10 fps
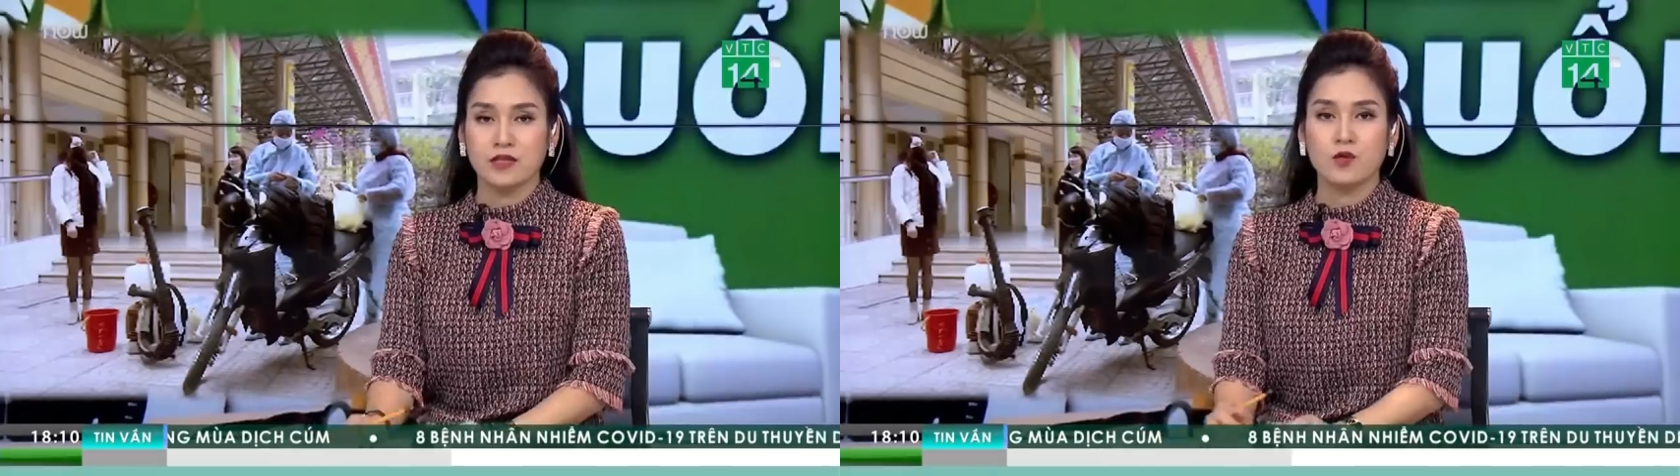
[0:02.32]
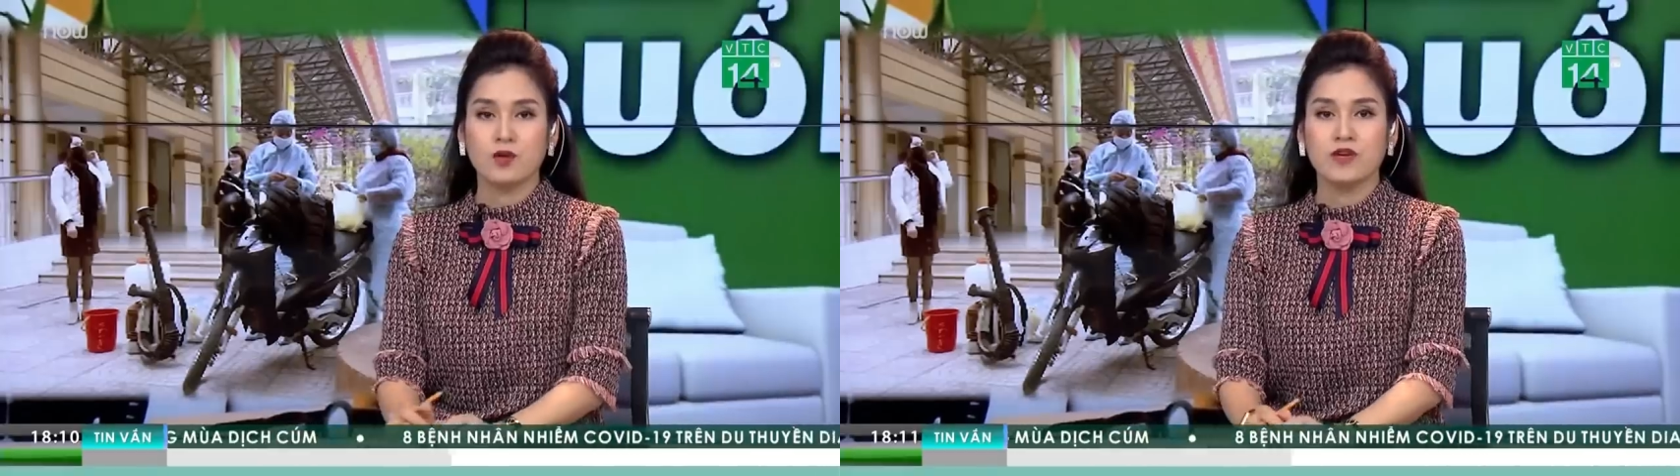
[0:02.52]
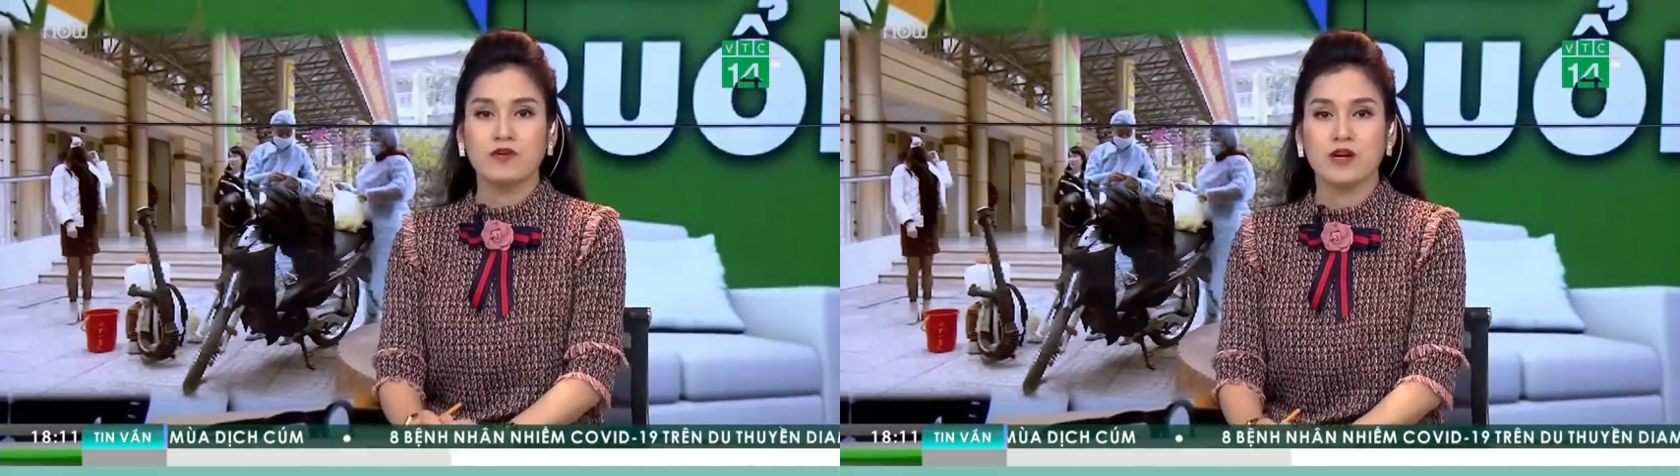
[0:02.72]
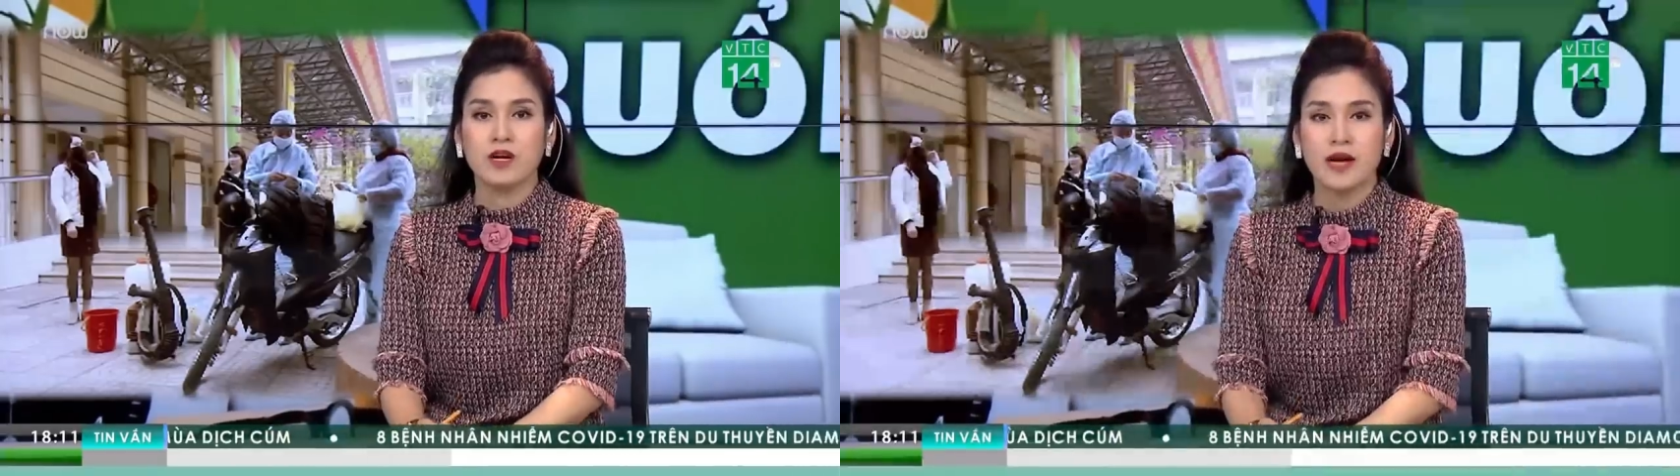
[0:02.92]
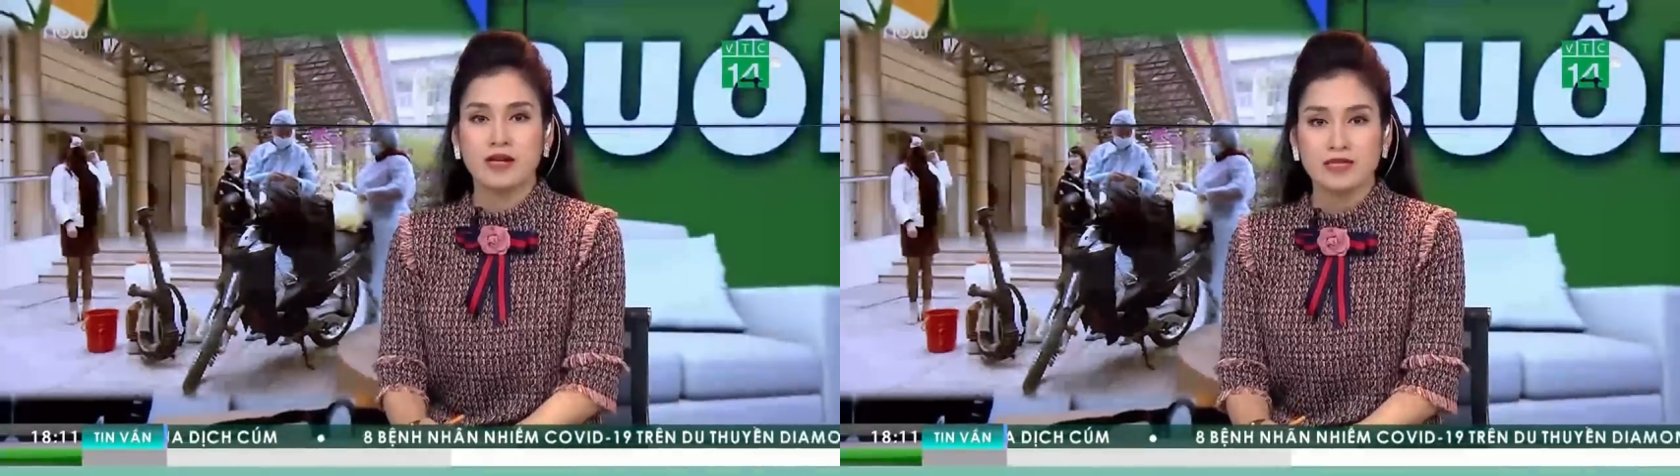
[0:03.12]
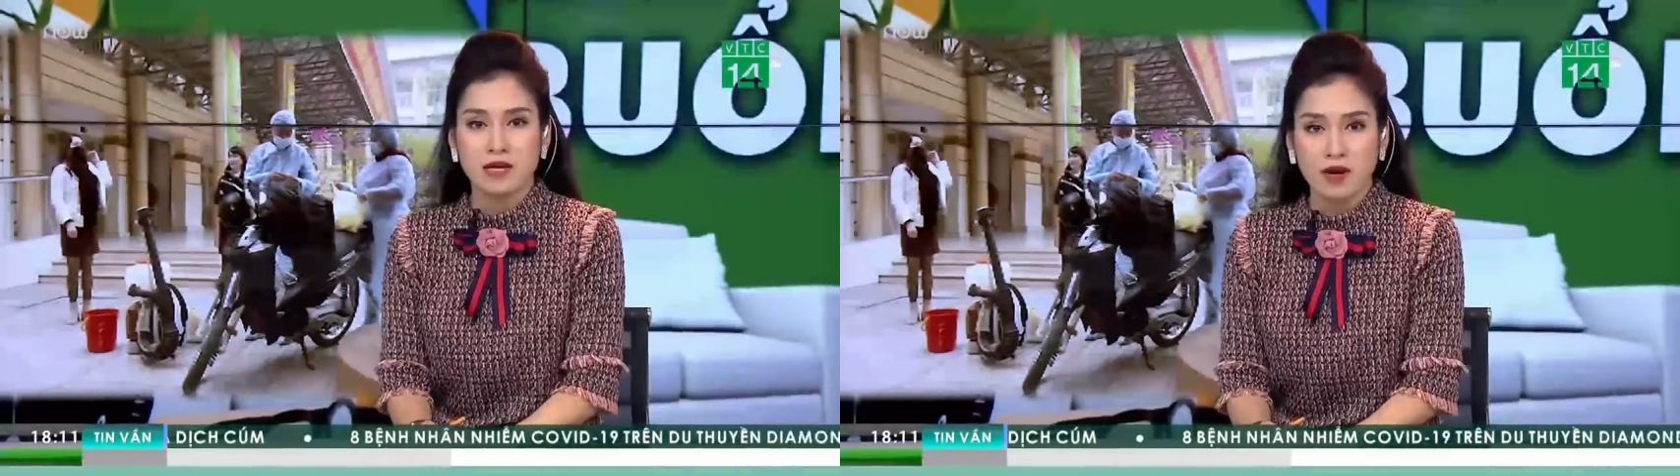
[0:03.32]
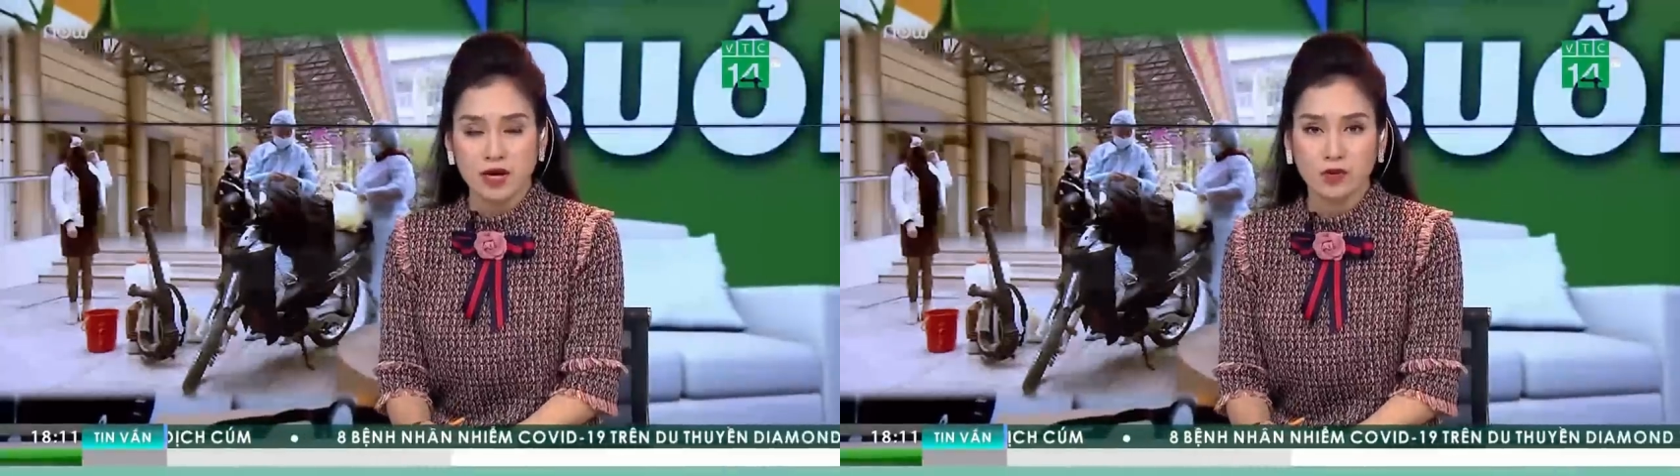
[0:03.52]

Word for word: Thưa quý vị và các bạn, sau 2